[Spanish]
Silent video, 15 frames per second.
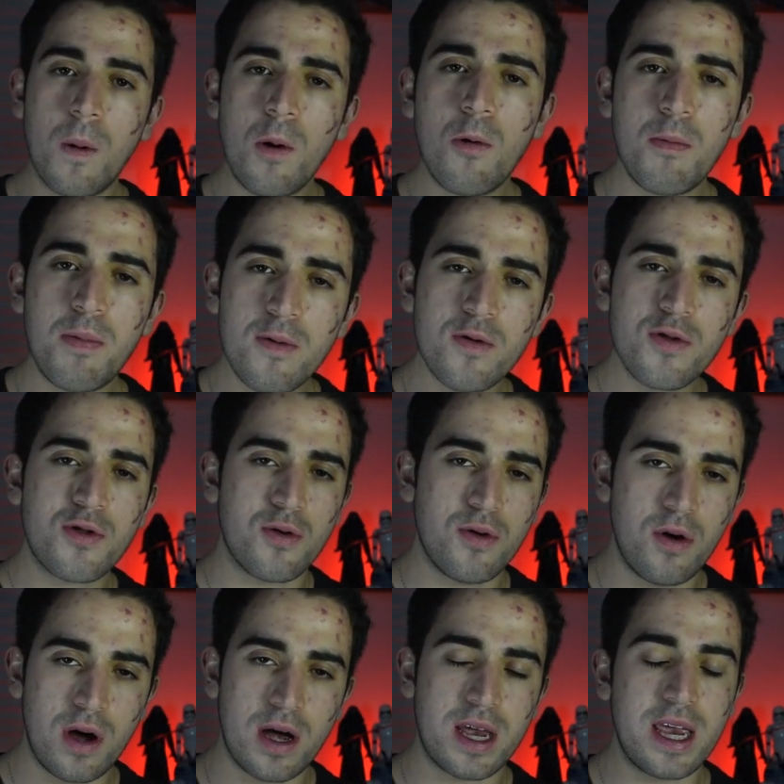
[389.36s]
Como un
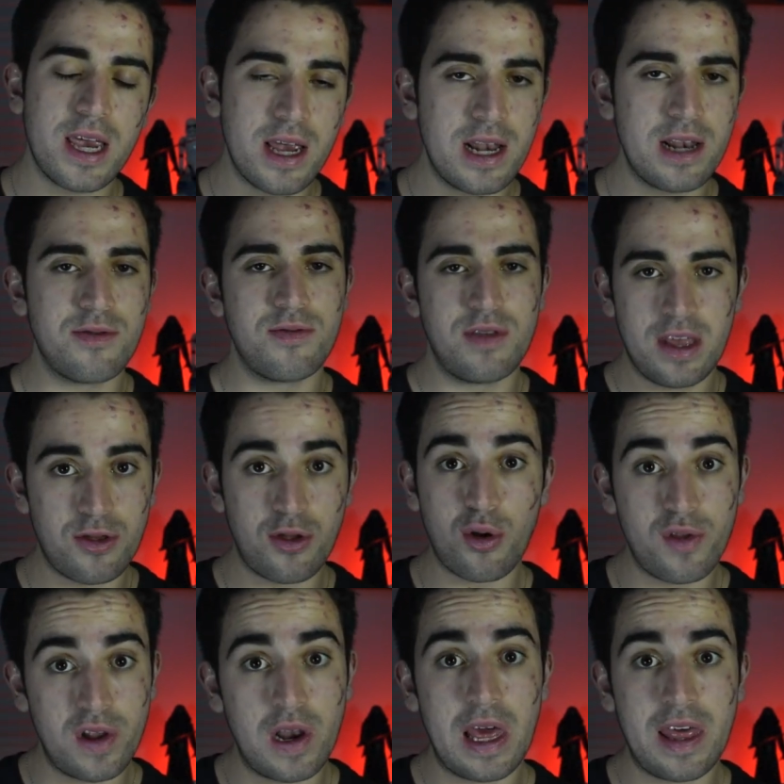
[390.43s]
punto aquí en,
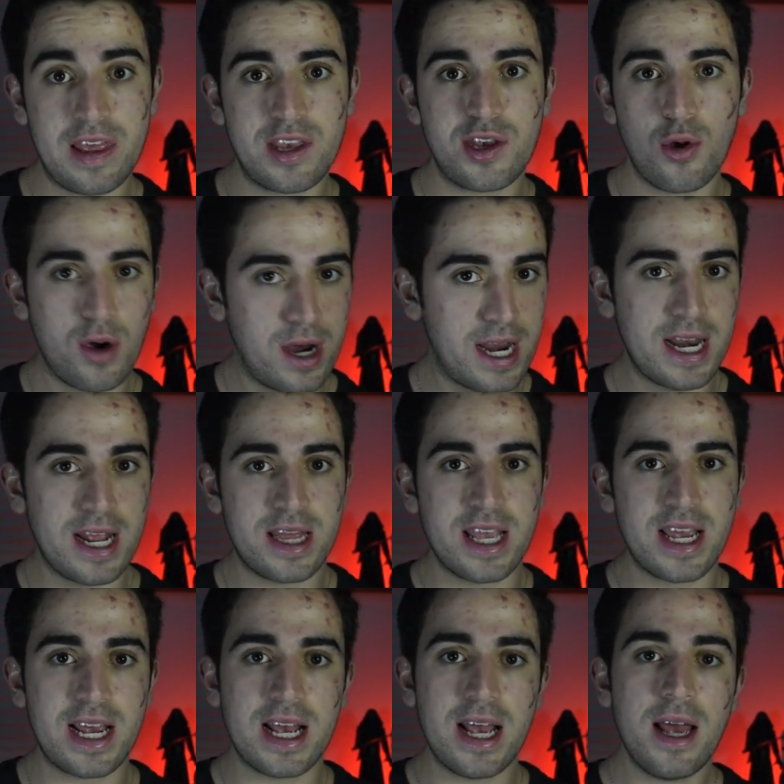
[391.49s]
dentro de la edición
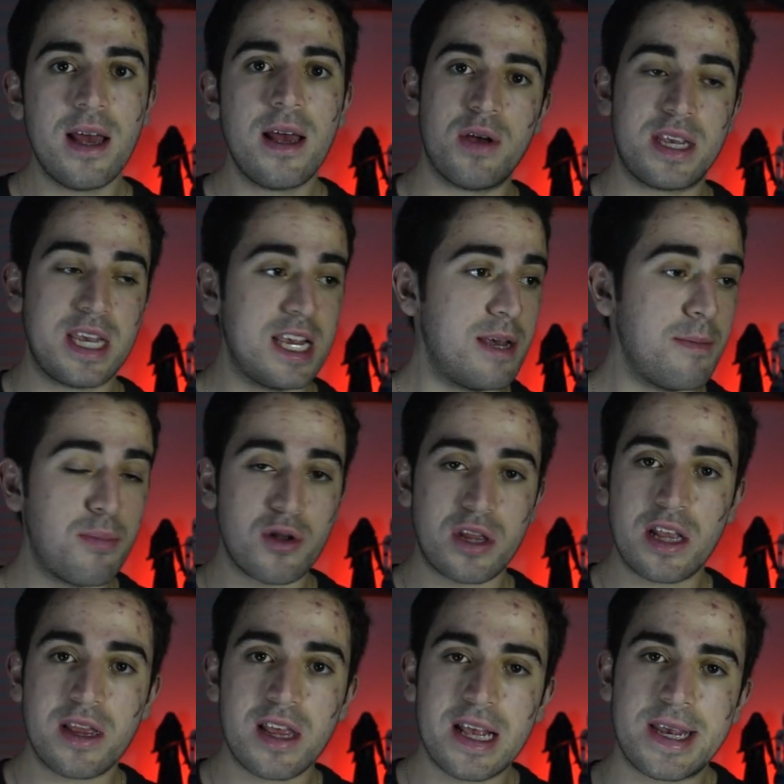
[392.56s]
genética, pues es
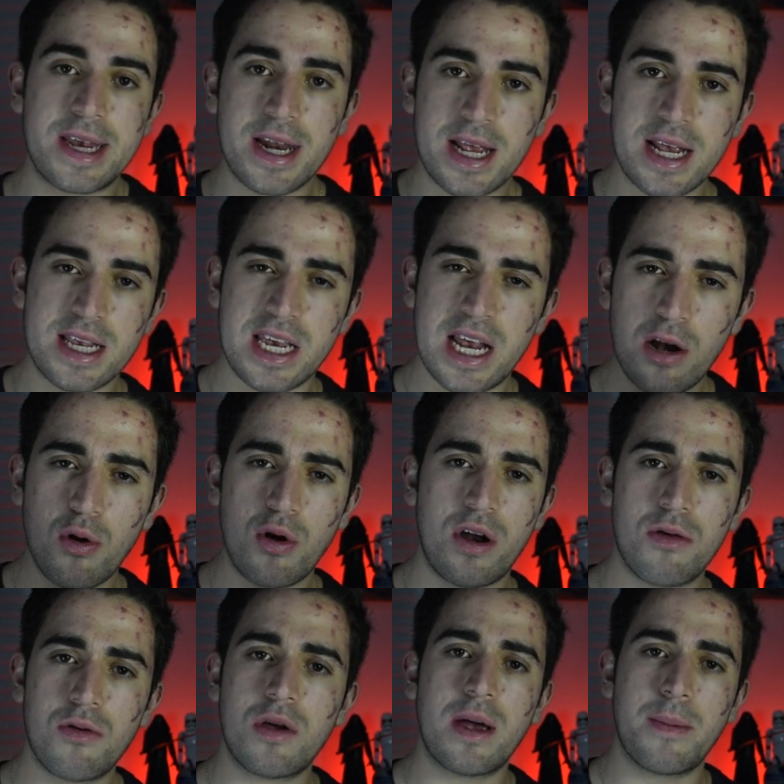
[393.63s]
importante decir que se ha logrado